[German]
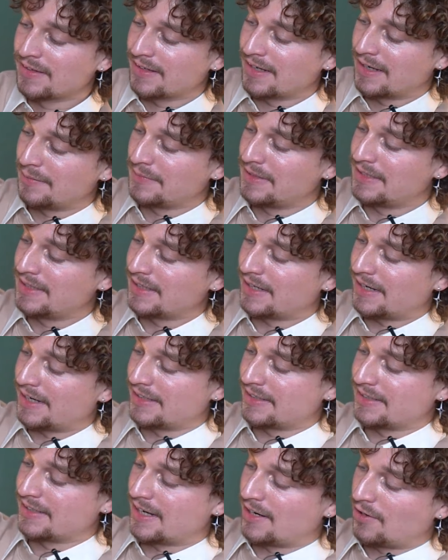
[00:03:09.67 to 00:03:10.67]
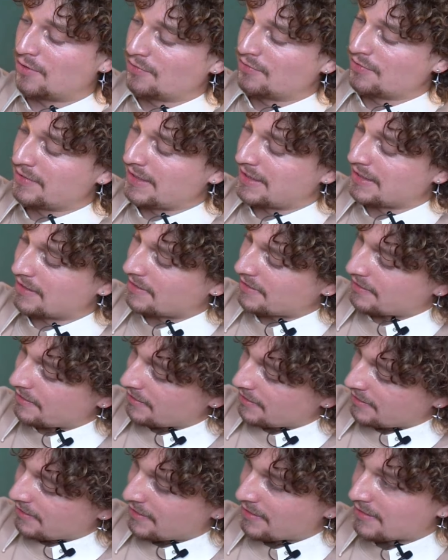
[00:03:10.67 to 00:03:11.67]
Wir haben hier einen Aufnäher,
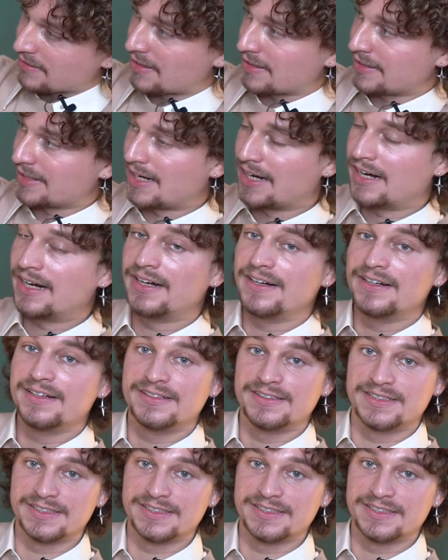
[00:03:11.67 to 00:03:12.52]
ein A,